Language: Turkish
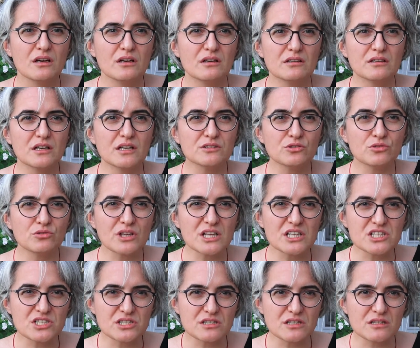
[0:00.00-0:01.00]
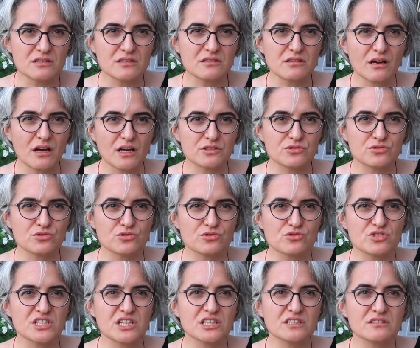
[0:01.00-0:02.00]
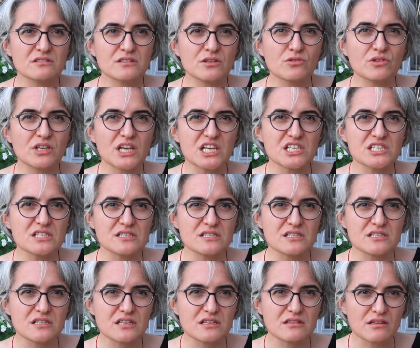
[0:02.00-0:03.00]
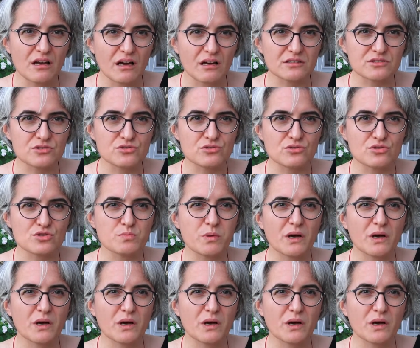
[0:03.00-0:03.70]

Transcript: Ee, kadın yönelik şiddeti tartışıyoruz, kadın yönelik eşitsizliği tartışıyoruz.